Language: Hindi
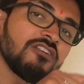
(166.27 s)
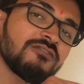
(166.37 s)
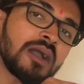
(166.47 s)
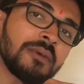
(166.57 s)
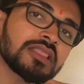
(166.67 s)

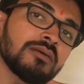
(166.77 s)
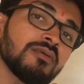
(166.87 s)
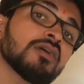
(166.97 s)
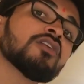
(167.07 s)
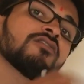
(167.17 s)
ऑफ का
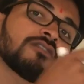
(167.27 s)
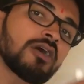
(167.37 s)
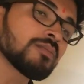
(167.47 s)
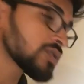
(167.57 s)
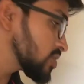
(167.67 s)
मतलब
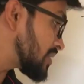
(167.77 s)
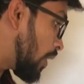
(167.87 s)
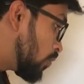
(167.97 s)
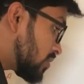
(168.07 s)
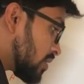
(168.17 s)
फ्रॉम
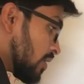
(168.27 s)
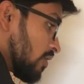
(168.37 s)
साउथ